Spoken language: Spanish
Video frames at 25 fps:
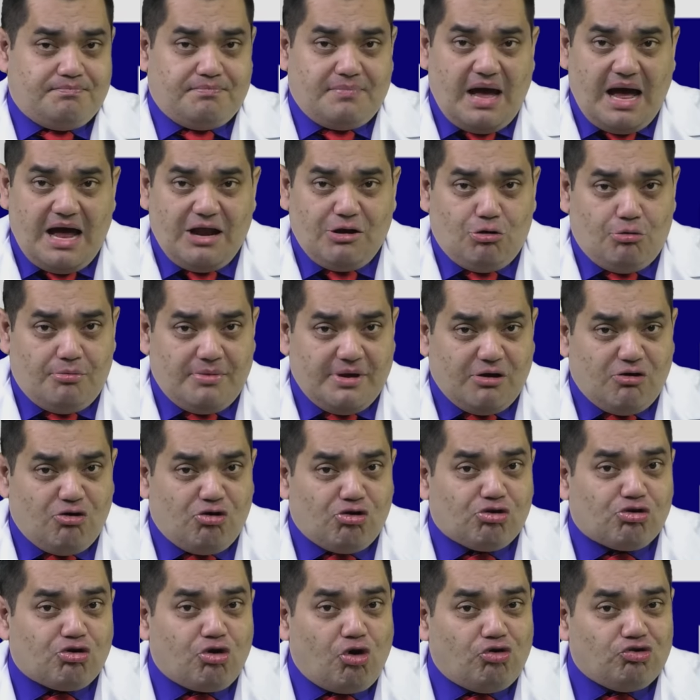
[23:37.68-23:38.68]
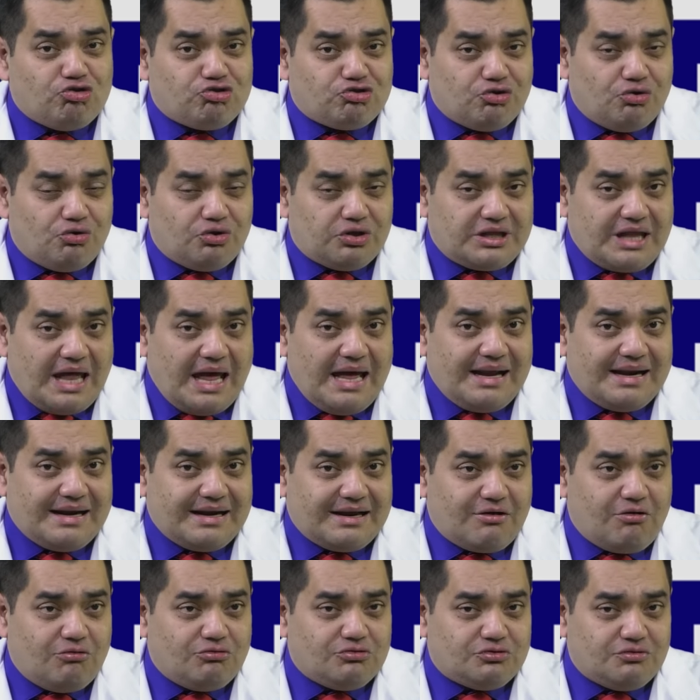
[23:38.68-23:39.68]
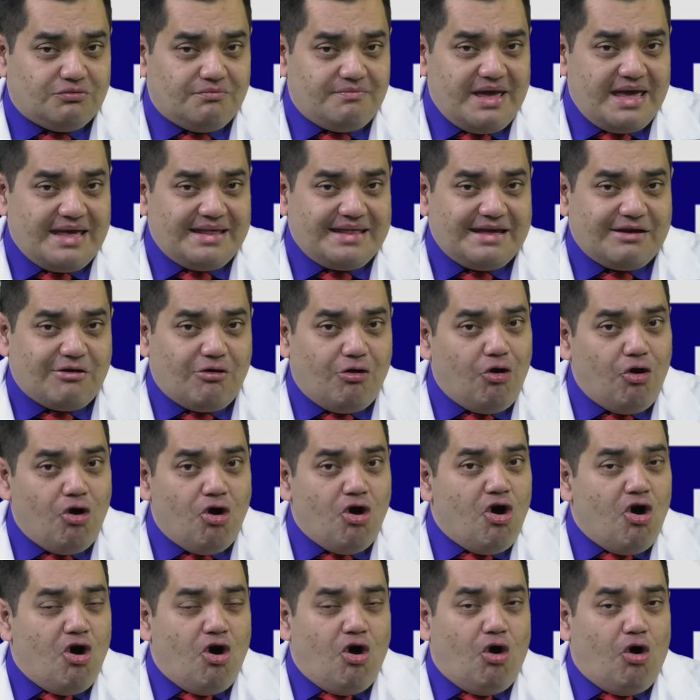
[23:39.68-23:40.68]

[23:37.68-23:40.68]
a lo mejor consultar con su médico